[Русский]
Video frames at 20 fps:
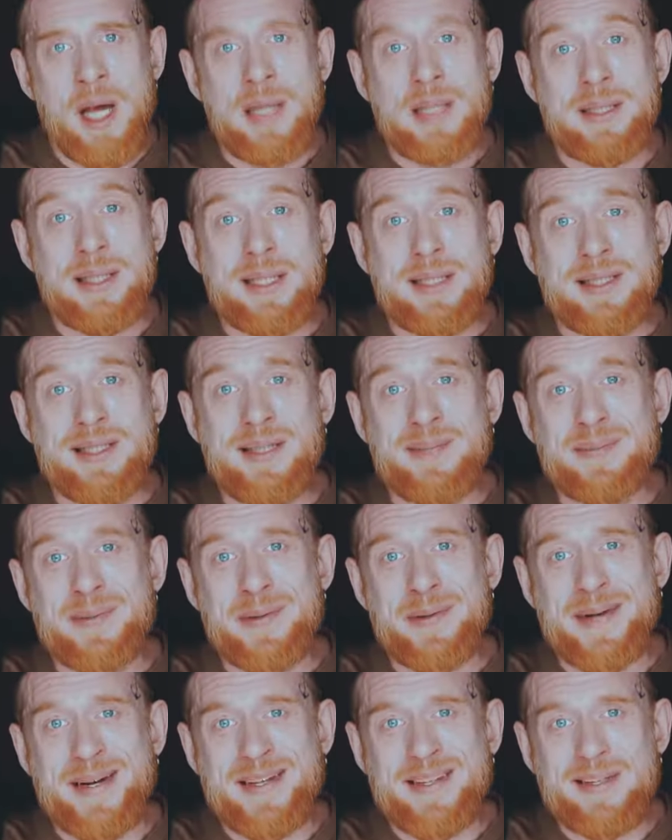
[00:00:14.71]

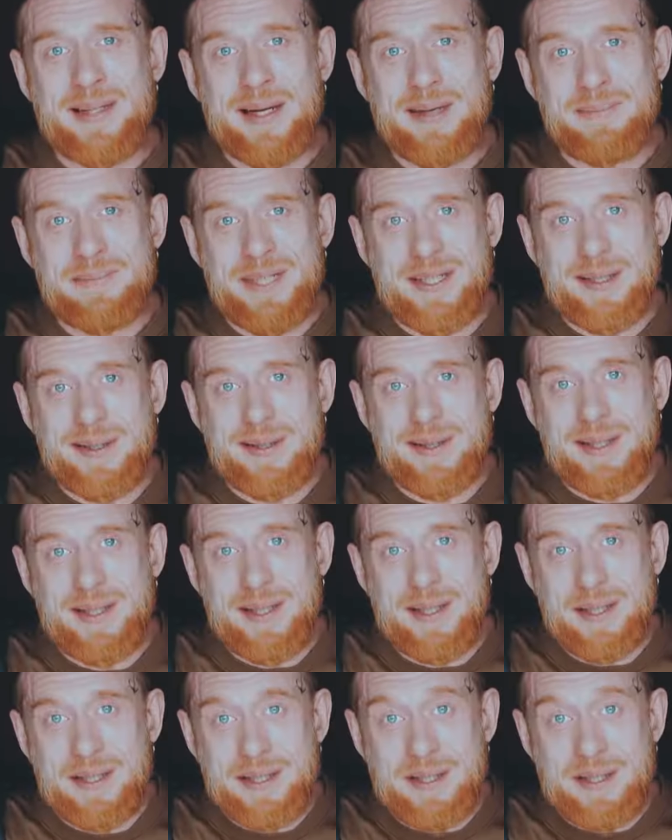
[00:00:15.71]
Насыплю котам еды.